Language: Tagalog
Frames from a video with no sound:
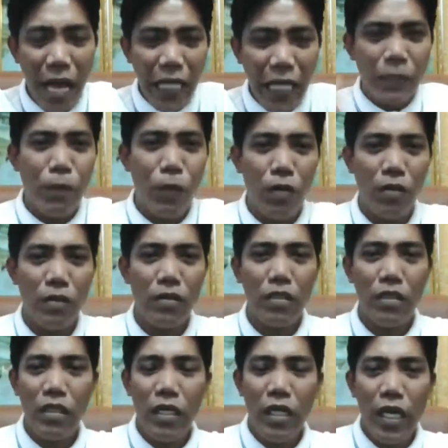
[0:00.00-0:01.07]
Bakit
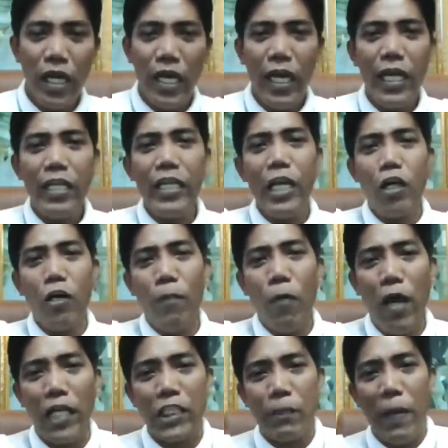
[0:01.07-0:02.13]
po? Eh hindi ko
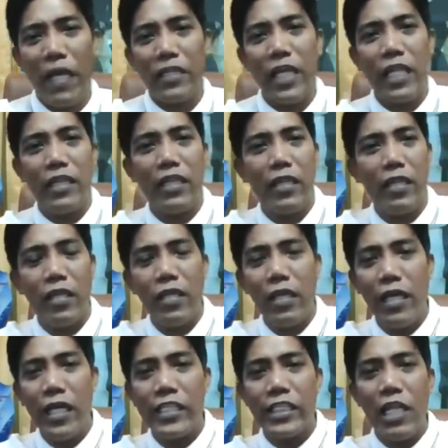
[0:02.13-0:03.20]
po expected.
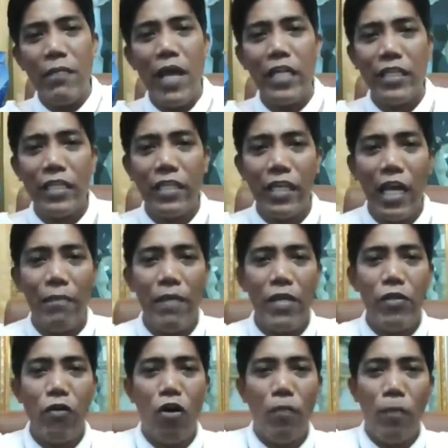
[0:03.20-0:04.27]
Estimated
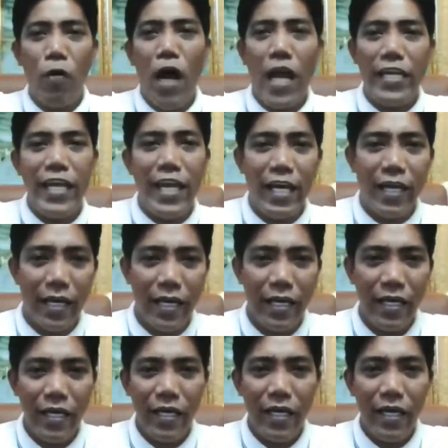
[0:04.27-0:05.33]
revenue ko po a
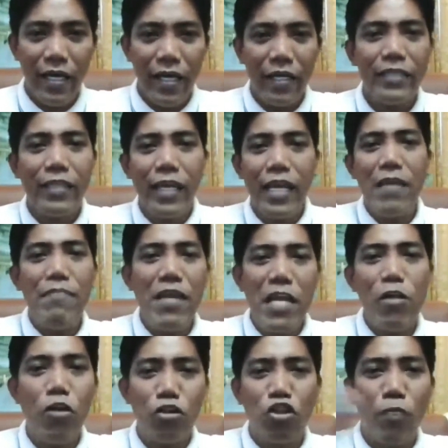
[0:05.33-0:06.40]
year 3
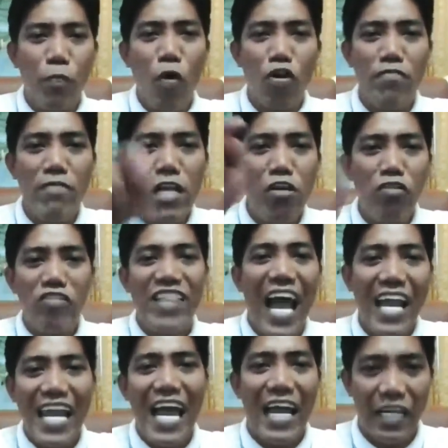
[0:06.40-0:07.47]
million to 4 million
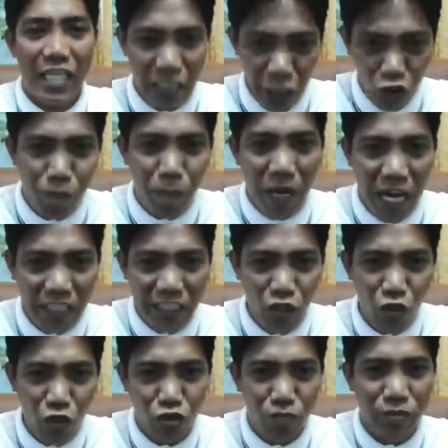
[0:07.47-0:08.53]
dollar dito pa lang
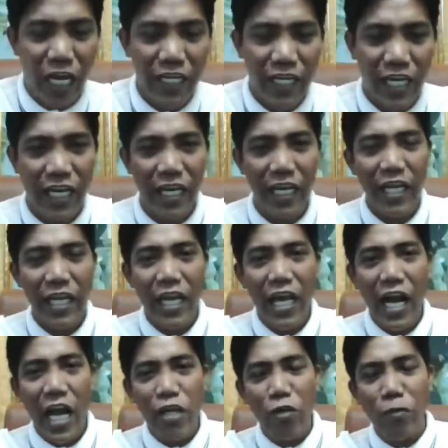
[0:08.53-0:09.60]
sa YouTube channel.
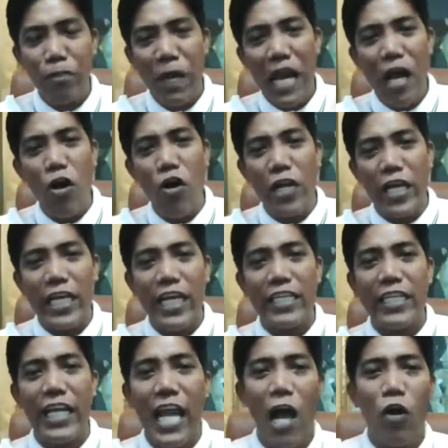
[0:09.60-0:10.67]
Ngayon pa lang ho, oh,
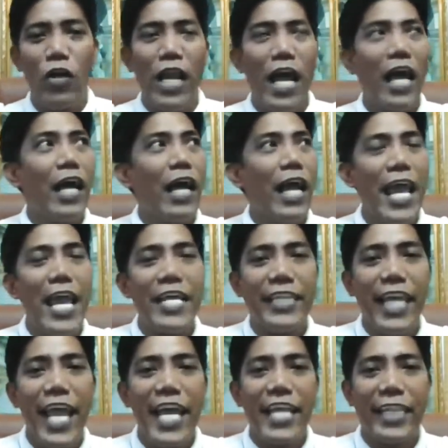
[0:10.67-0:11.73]
kikita na ako ng
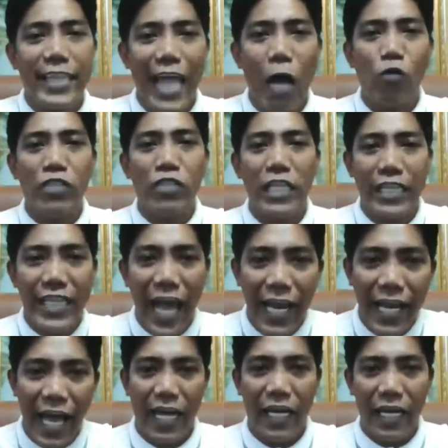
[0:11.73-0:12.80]
88,000
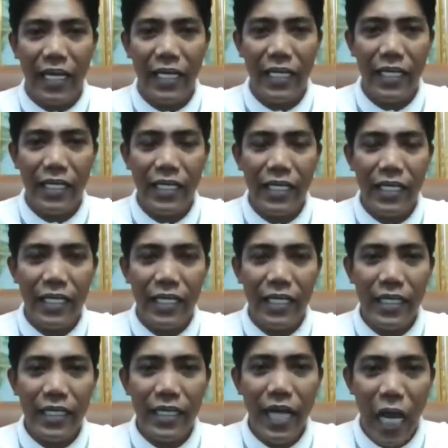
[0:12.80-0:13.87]
dollar.
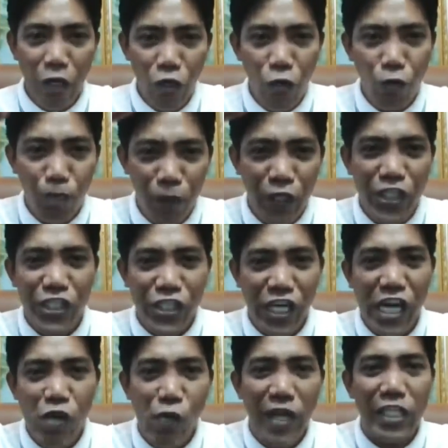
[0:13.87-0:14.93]
Ngayong
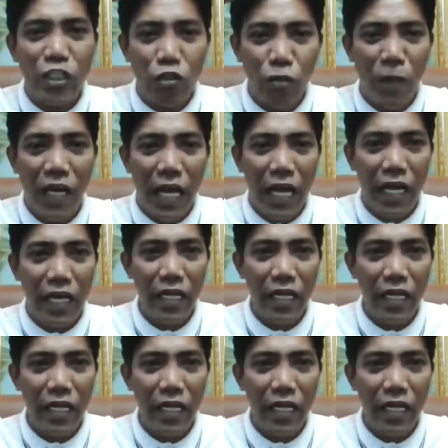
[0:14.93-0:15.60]
first 3 weeks ko pa